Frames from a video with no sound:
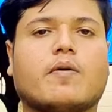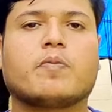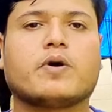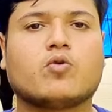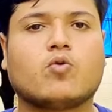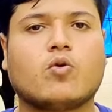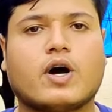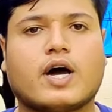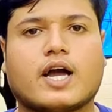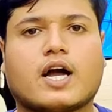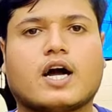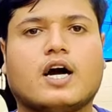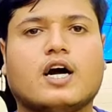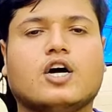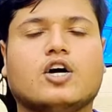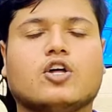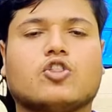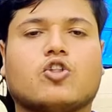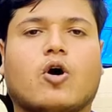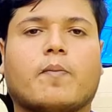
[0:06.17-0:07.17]
तो अपन
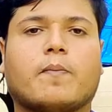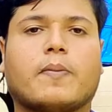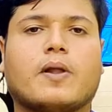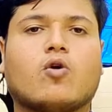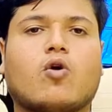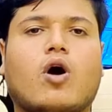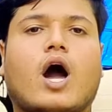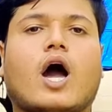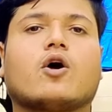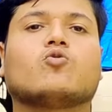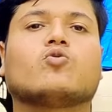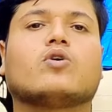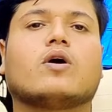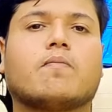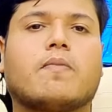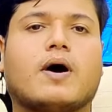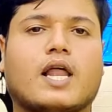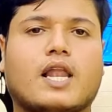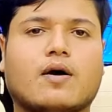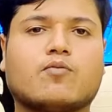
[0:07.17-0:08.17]
आए हुए हैं बाला मूर्ति
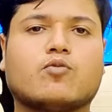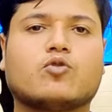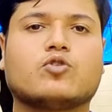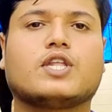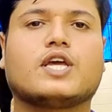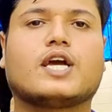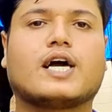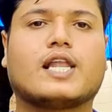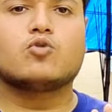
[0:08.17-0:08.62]
कला केंद्र पे